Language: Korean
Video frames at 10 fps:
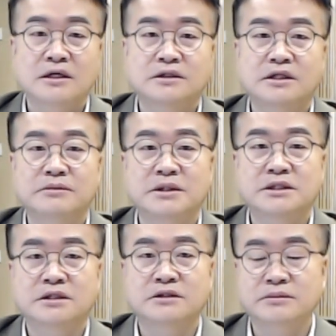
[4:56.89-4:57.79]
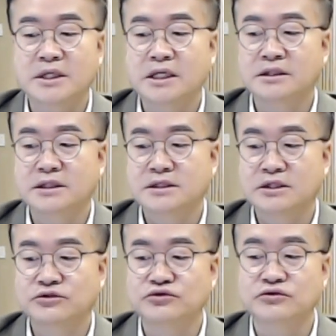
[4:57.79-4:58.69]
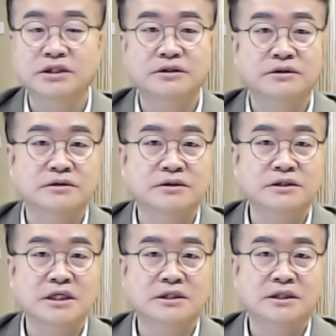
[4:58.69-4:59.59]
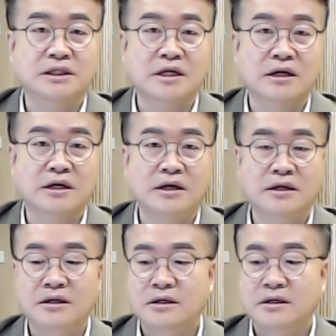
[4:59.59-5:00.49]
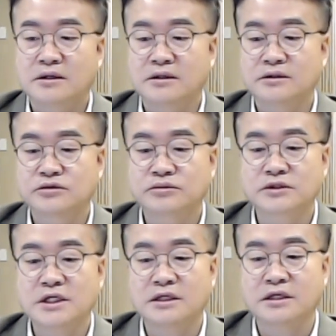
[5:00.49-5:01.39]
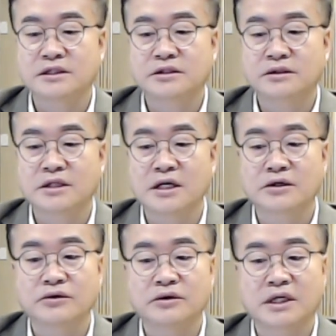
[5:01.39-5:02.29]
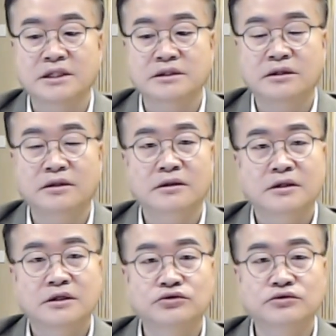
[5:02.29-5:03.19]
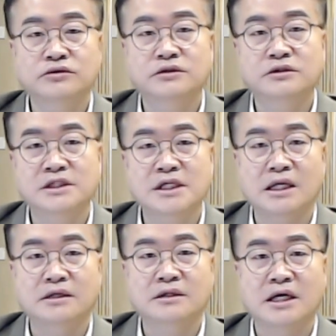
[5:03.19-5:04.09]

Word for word: 그 다음에 이제 그러면 애들이 이제 주눅이 들어서 성장을 하다가 어 스무 살 돼서 대학교에 가서 주눅 들지 않는